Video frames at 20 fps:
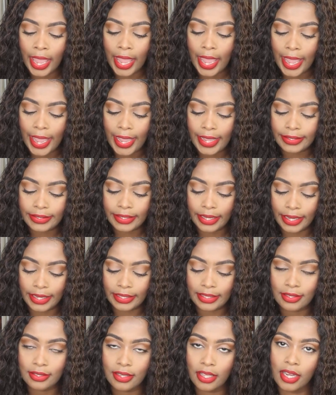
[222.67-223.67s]
Este,
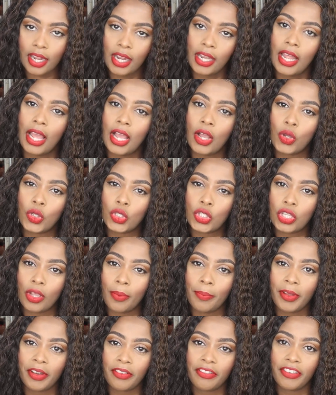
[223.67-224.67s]
esa sería la
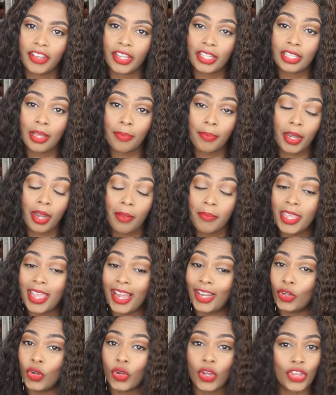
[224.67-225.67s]
opción perfecta para mí,
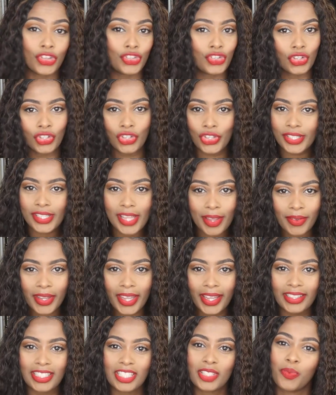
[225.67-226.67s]
algo que yo no
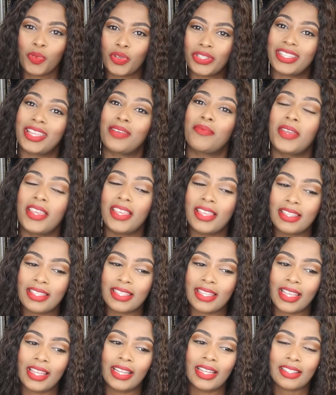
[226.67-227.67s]
sabía después que me
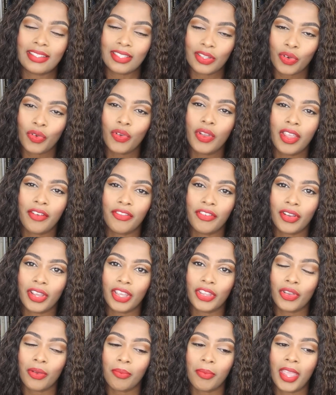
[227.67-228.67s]
hice la cirugía, fue
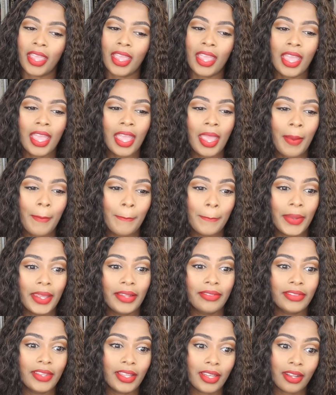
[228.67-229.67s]
que yo me, me
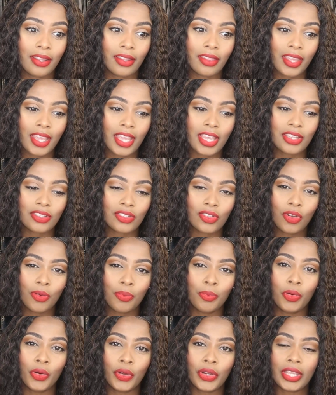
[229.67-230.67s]
enteré de eso
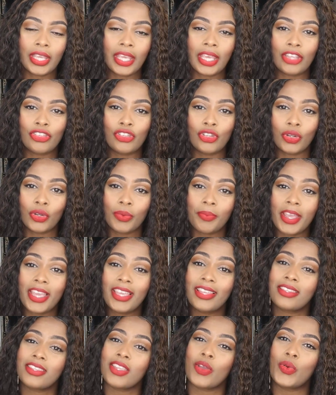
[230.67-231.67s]
porque yo me
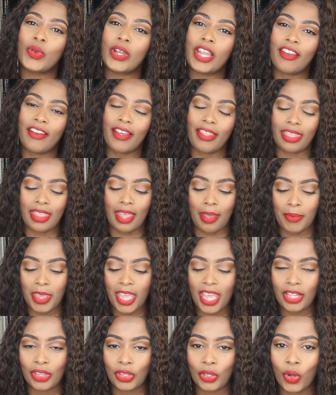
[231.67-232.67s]
hice un
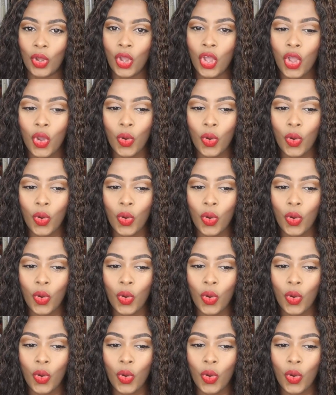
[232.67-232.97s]
levantamiento.